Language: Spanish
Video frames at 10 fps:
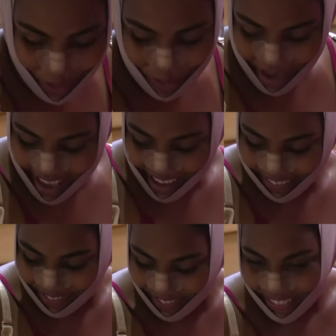lo
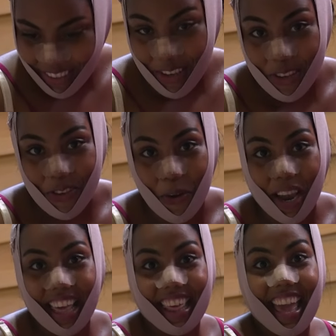vean. Yo
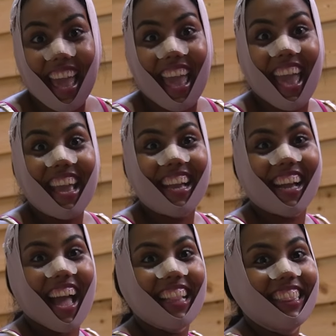quedé
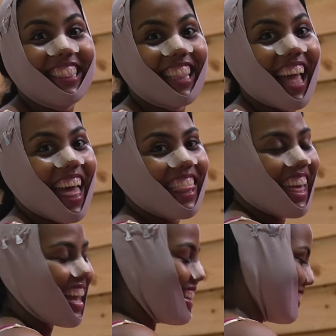encantada,